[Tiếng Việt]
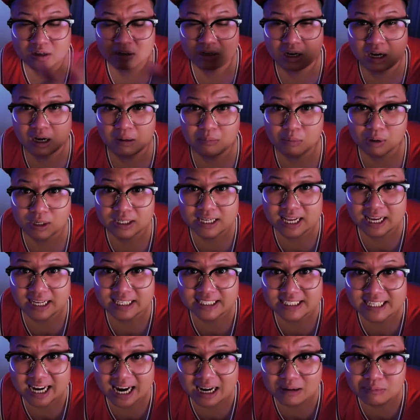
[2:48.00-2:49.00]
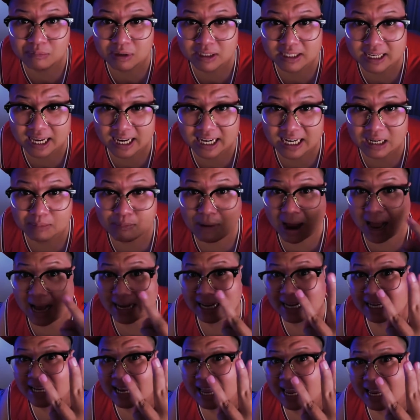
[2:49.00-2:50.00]
ờ, một cái đèn trắng bên này là ba
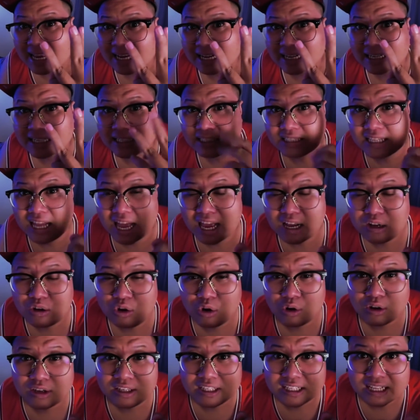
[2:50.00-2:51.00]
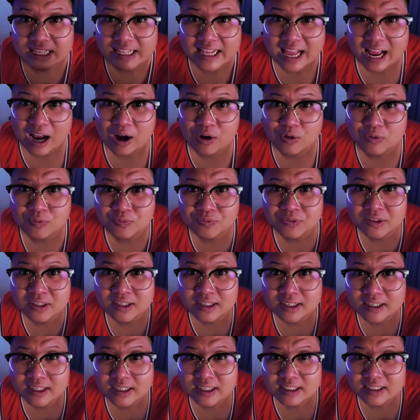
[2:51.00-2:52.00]
cái đèn để coi như thế nào
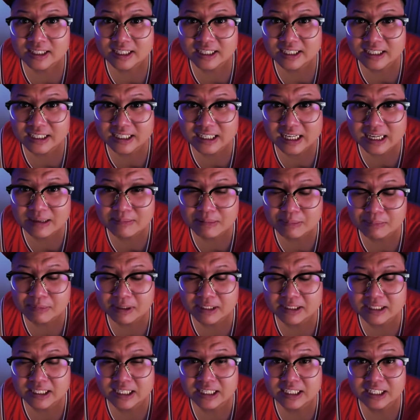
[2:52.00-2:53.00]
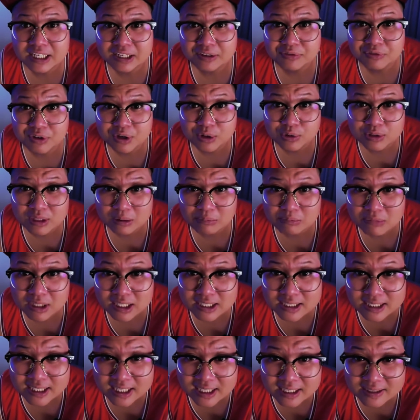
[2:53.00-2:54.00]
thì khi mà mình đi review tâm
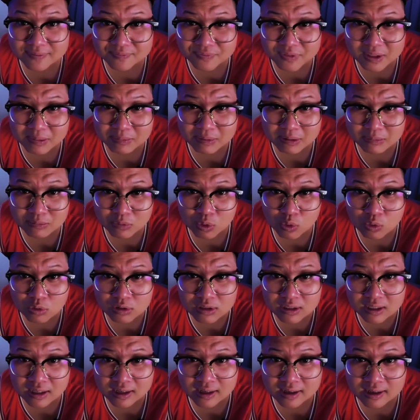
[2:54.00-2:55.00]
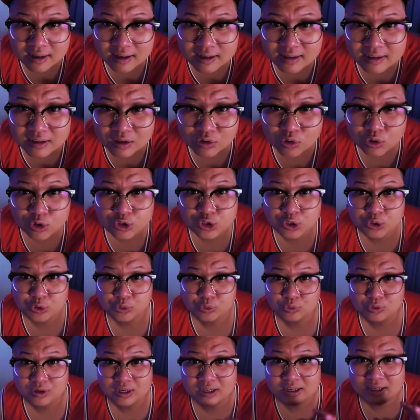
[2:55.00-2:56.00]
linh á thì mình muốn ờ, nó có
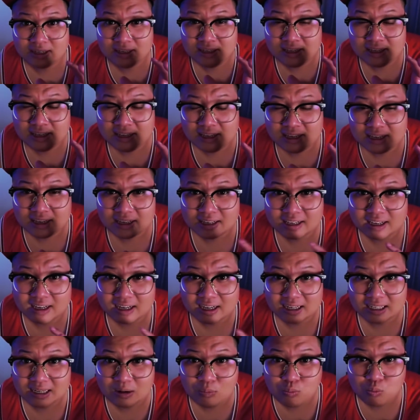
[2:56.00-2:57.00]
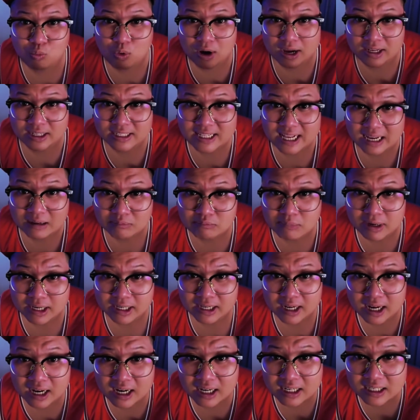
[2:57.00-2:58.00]
nhiều cái ờ, góc quay nó đặc
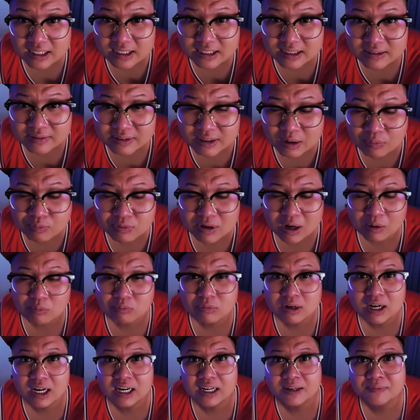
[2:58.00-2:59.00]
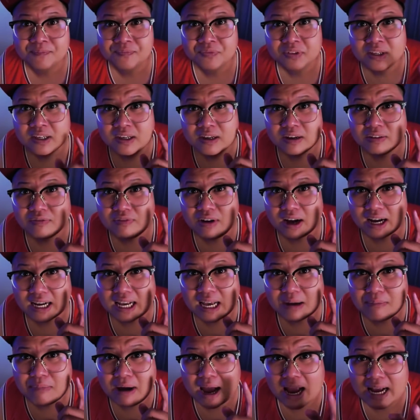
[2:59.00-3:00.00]
biệt hơn góc rộng hơn và
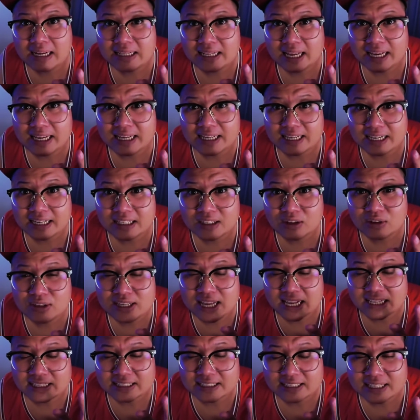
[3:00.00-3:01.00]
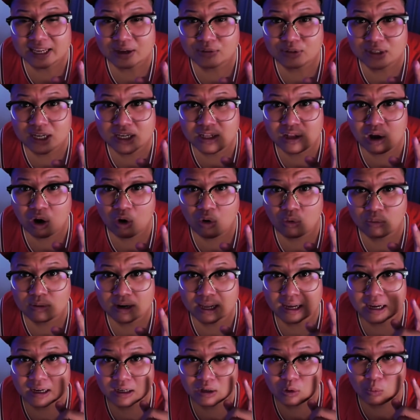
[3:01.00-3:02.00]
cái máy này nó dành theo chế độ
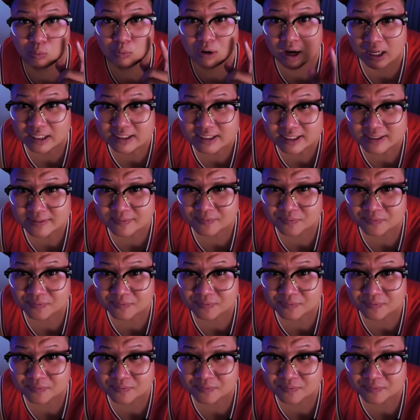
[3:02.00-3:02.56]
là cục hít